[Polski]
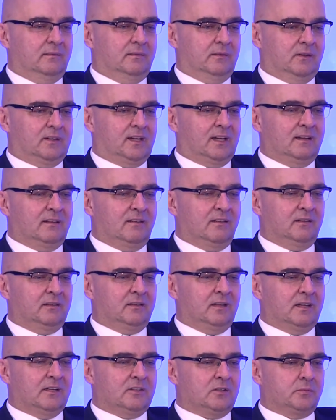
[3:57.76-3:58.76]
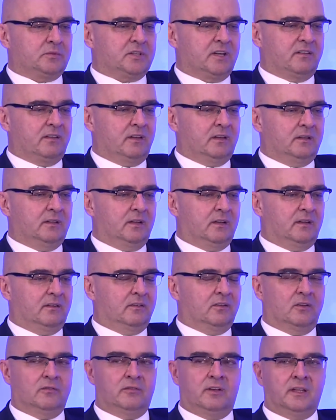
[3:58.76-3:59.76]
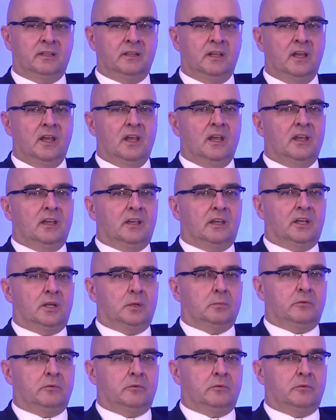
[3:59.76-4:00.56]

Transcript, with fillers: y, tradycyjny nasz obszar zainteresowań. Kiedy